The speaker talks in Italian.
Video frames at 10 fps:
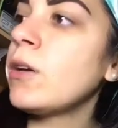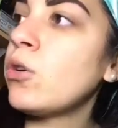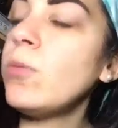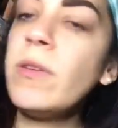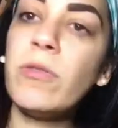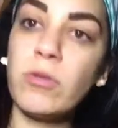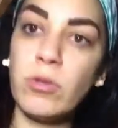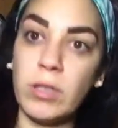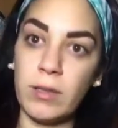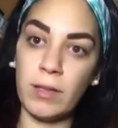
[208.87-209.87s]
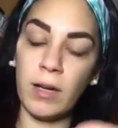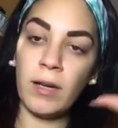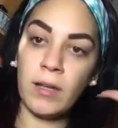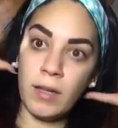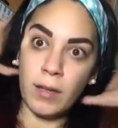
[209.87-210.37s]
come fondotinta
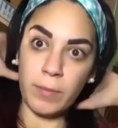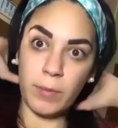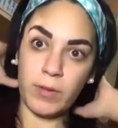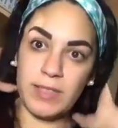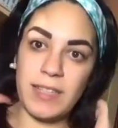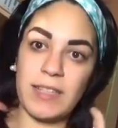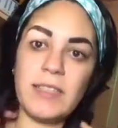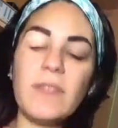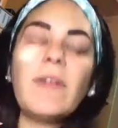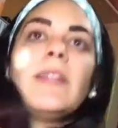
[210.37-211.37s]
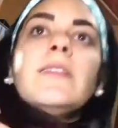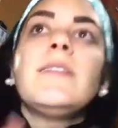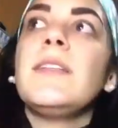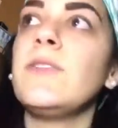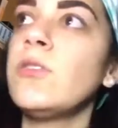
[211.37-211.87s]
per una sera di San
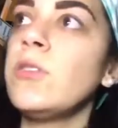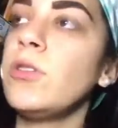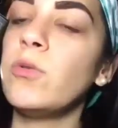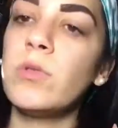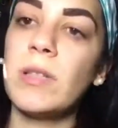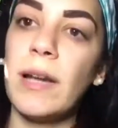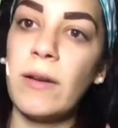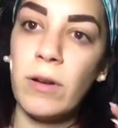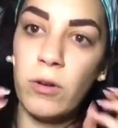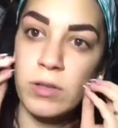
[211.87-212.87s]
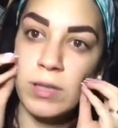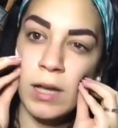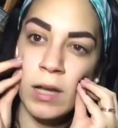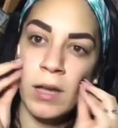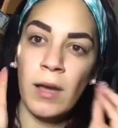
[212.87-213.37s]
Valentino io userei una
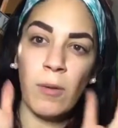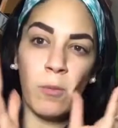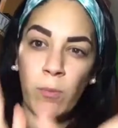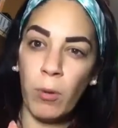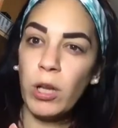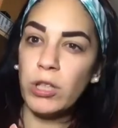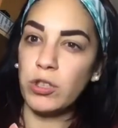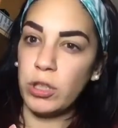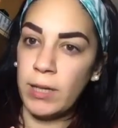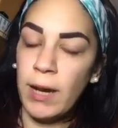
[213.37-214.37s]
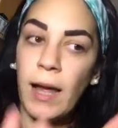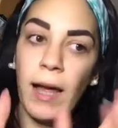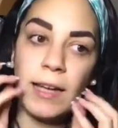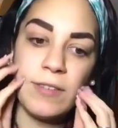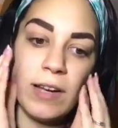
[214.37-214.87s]
cosa un po' leggera
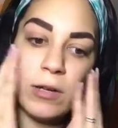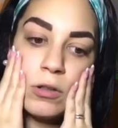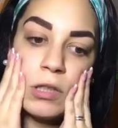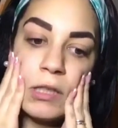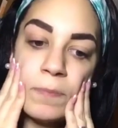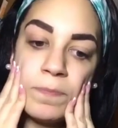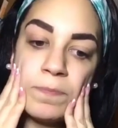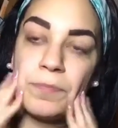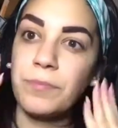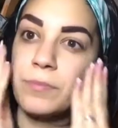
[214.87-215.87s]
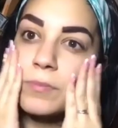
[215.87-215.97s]
a livello di, mm,